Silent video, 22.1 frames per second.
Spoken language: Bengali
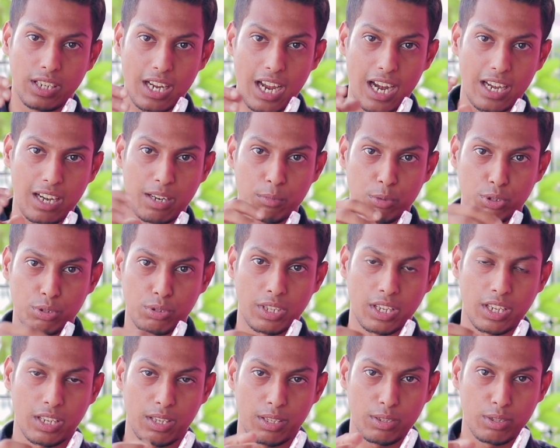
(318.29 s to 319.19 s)
কাটার মতো
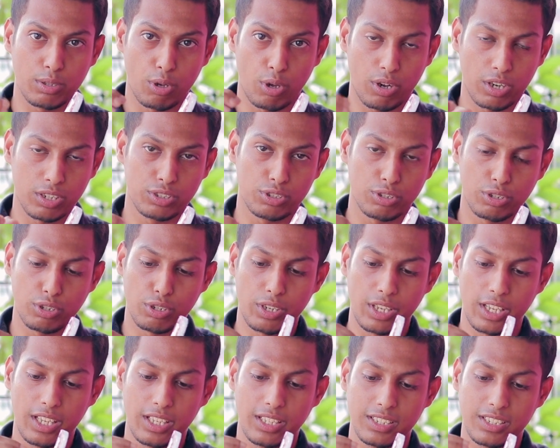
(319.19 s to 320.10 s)
থাকে ধরার জন্য
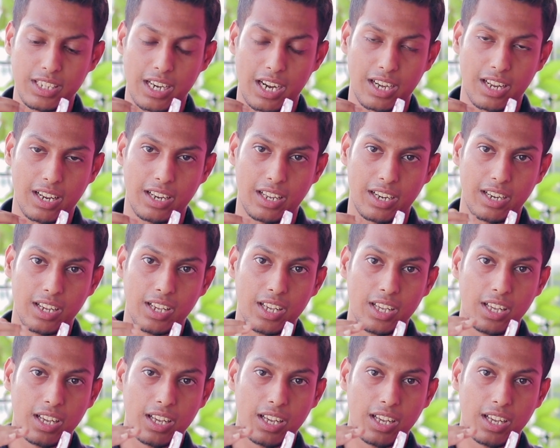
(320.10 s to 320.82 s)
এই শাটালের